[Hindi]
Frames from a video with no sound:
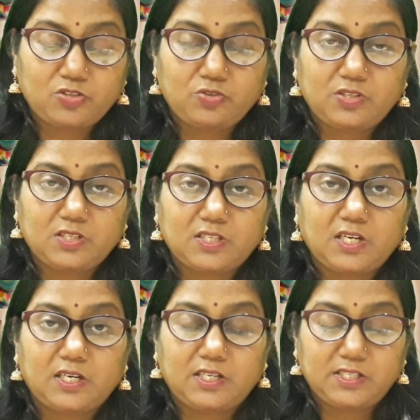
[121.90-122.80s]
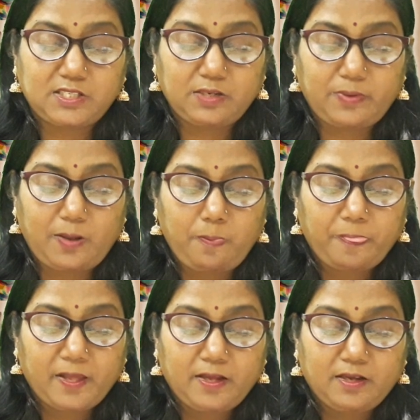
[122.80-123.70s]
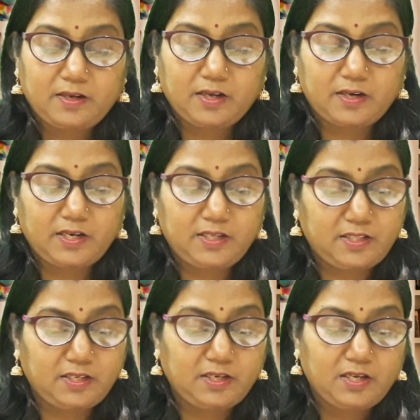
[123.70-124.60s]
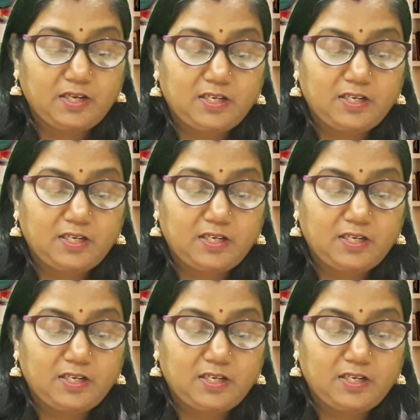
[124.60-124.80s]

वर्षों से शहर की सेवा कर रही थी